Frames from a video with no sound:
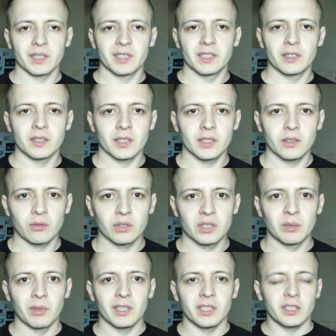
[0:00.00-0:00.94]

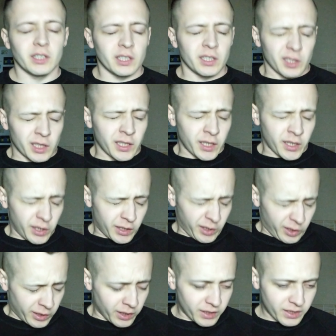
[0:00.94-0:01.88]
позиционируют себя, и, и,
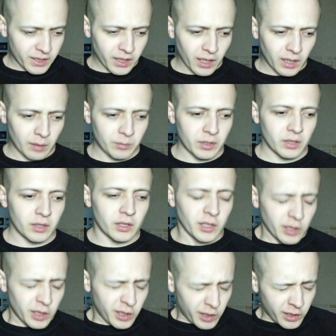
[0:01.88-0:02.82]
и, и, и целыми, и,
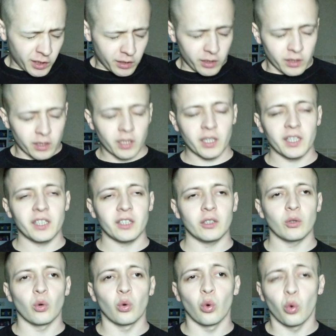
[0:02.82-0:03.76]
и, и,
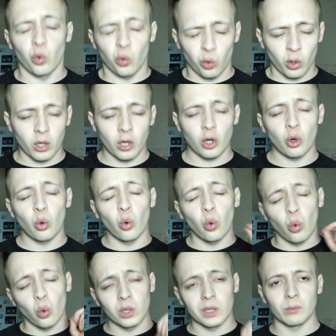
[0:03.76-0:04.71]
и у,
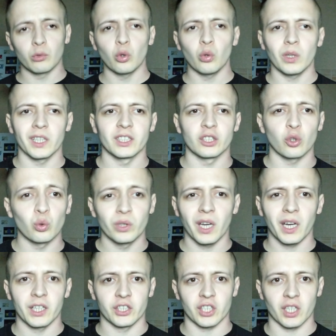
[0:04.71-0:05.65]
улыбнулась
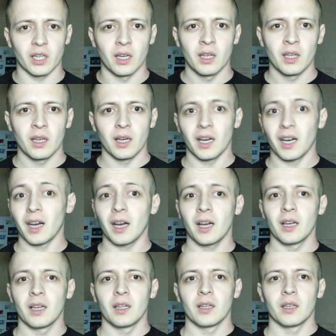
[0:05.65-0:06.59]
удача,
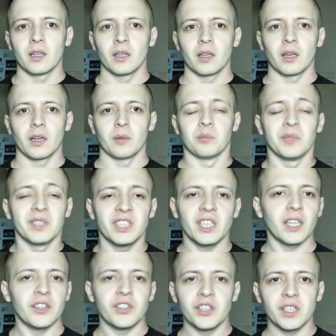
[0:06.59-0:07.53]
а
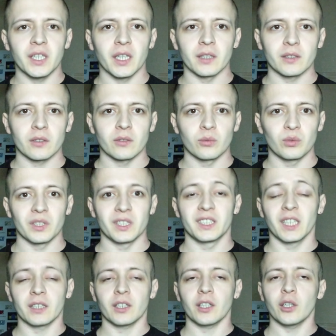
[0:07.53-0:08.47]
мне нет. Ну, то
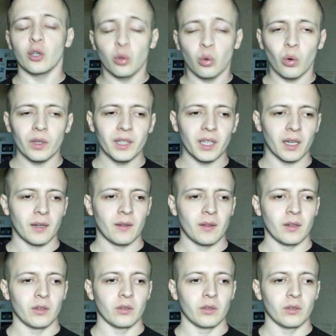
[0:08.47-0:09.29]
есть за три года,